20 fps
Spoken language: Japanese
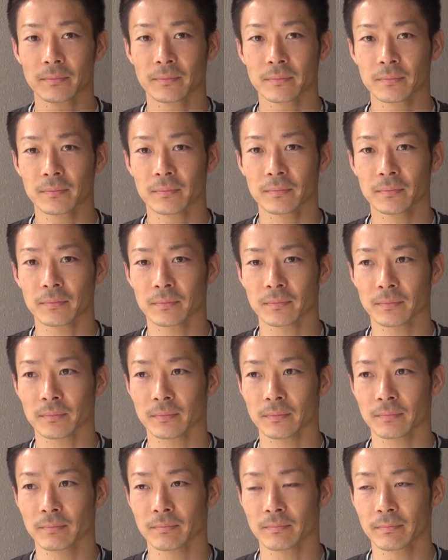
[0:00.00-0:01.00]
全部の足
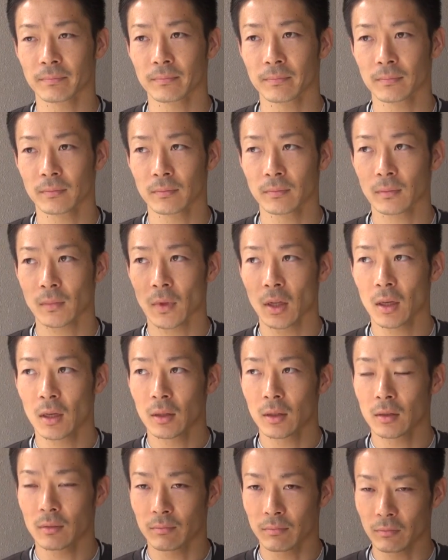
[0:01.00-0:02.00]
がいいですか
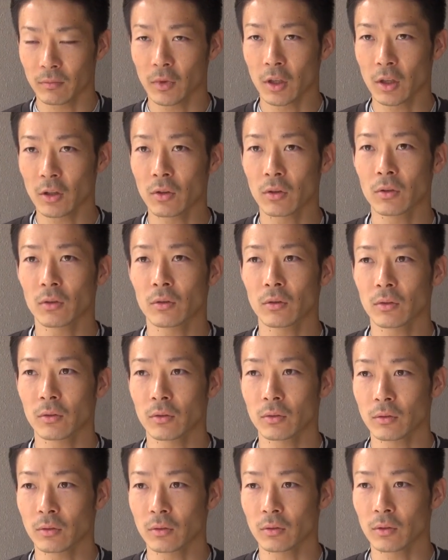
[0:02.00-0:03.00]
うん昨日
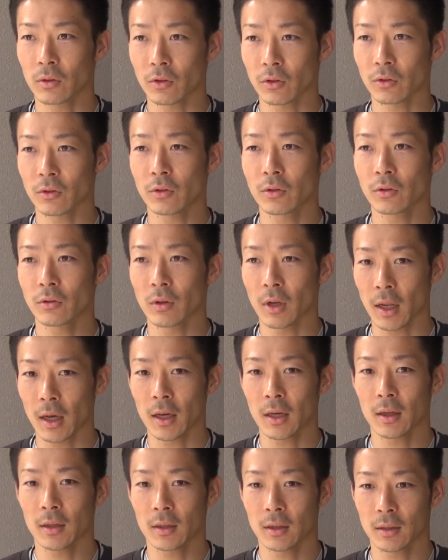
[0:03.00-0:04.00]
の準優は
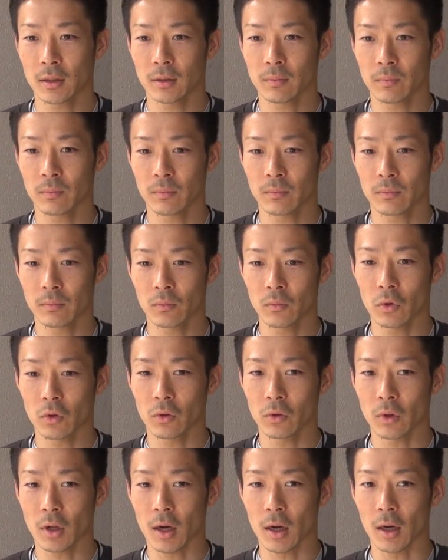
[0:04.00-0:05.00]
ね
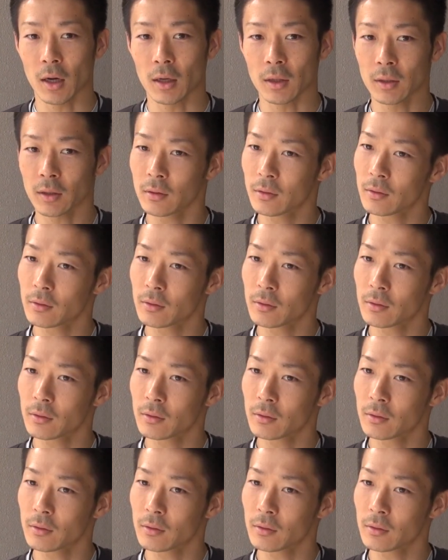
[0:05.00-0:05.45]
もうなんか